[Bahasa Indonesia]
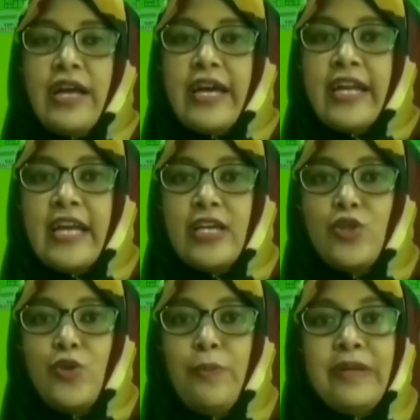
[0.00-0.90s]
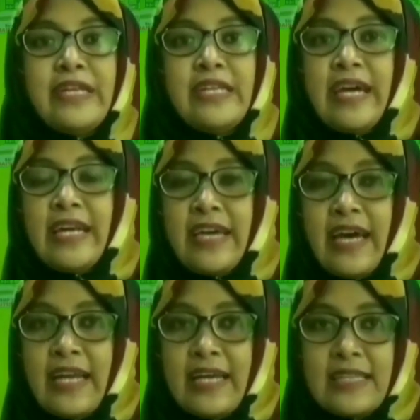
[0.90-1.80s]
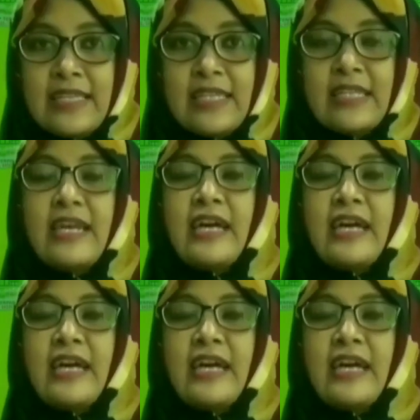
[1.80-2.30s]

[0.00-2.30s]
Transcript: oleh karena itu, pendidikan karakter